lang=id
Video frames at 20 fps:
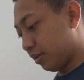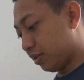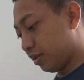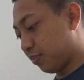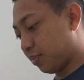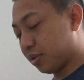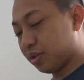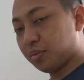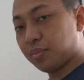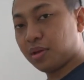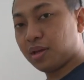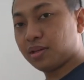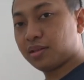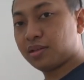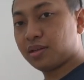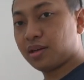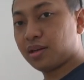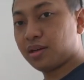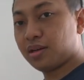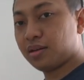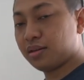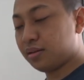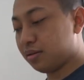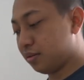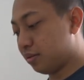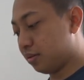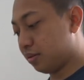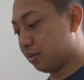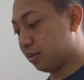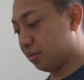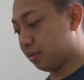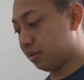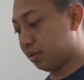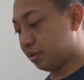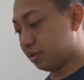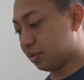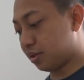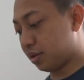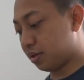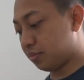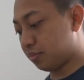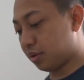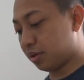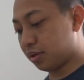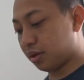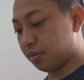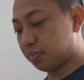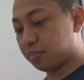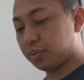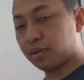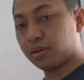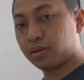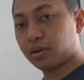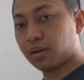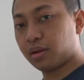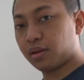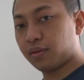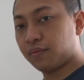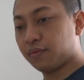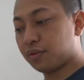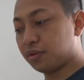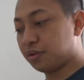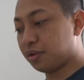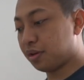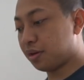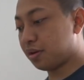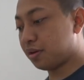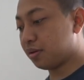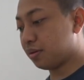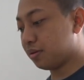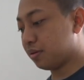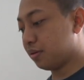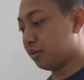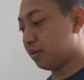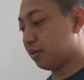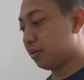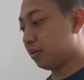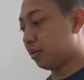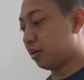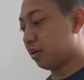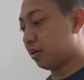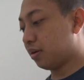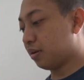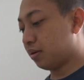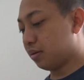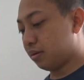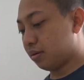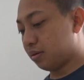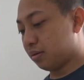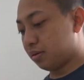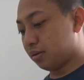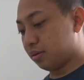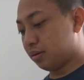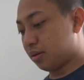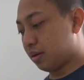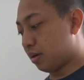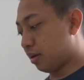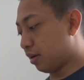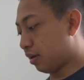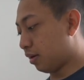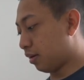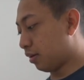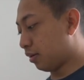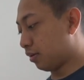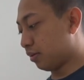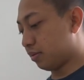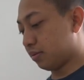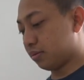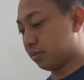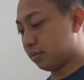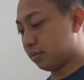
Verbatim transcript: Seperti biasa, desain by Apple California dan